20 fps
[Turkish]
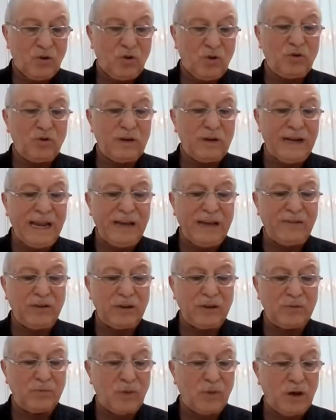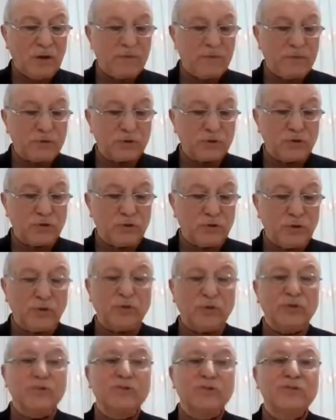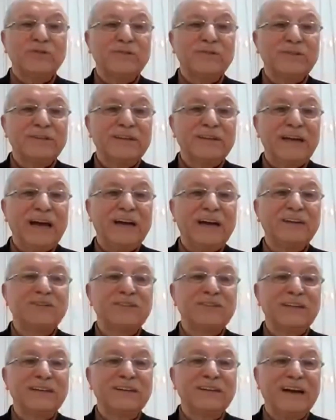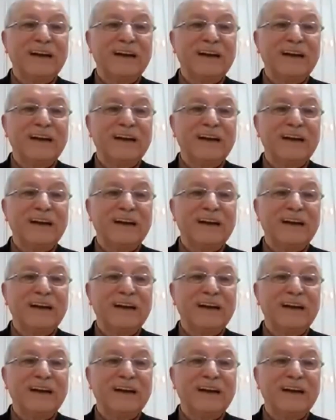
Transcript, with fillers: o levh-i mahfuzunu her şeyin